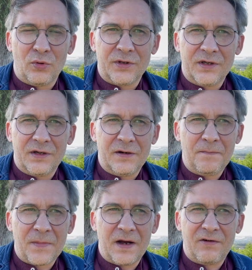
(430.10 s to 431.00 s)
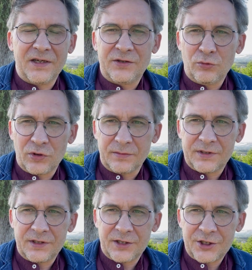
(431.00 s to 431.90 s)
под э, авантюрным
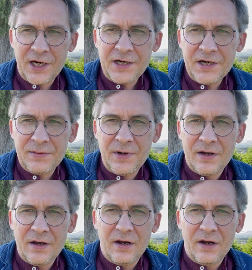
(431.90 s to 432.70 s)
содержанием,